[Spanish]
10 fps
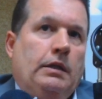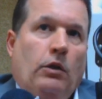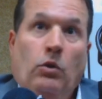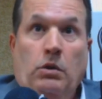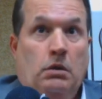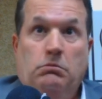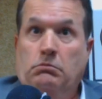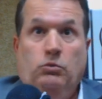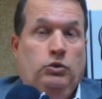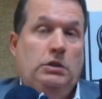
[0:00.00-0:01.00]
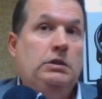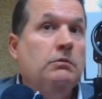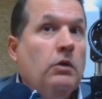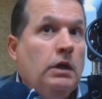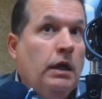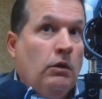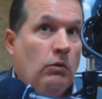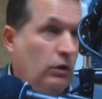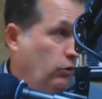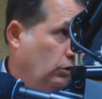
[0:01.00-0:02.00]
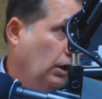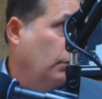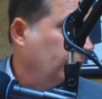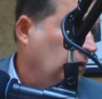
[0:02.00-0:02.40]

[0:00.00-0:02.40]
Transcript: te doy muchísimo dinero, cuando yo te llamo por